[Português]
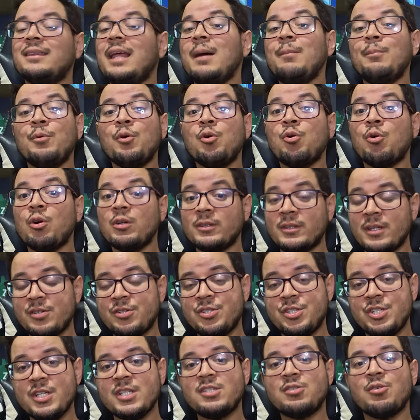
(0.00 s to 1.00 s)
Até por
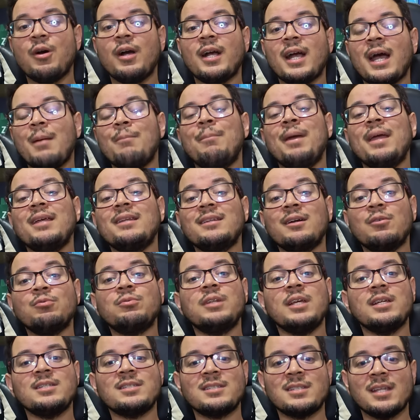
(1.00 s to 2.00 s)
conta disso, eu acabei
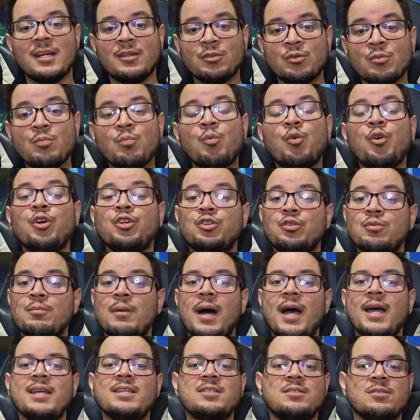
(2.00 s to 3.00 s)
não testando muito
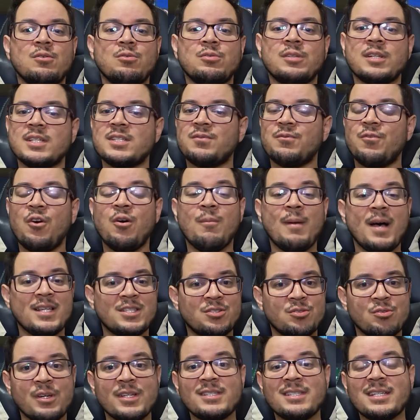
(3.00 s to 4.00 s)
mais outras
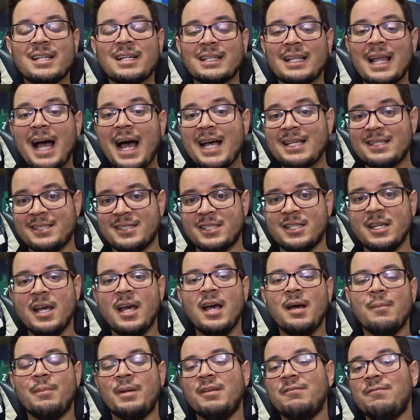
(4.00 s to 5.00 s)
formações e classes,
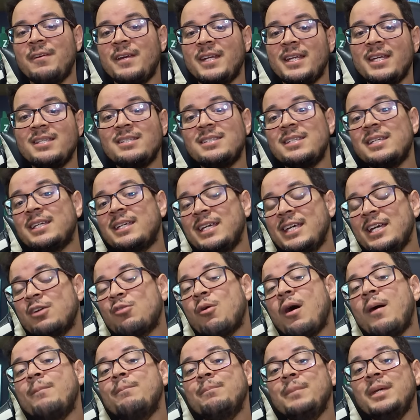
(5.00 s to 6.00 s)
Preferi seguir
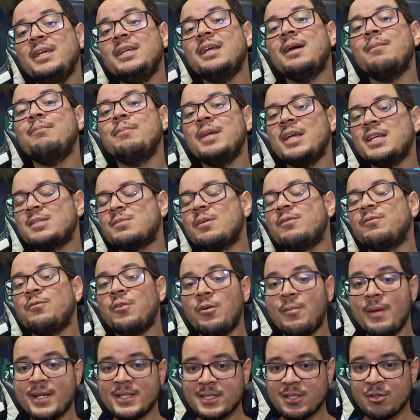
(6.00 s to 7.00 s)
com a minha mesma
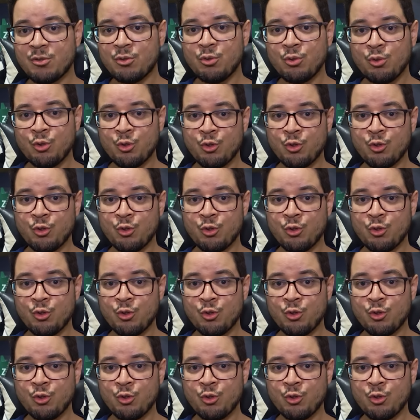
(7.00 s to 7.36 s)
formação do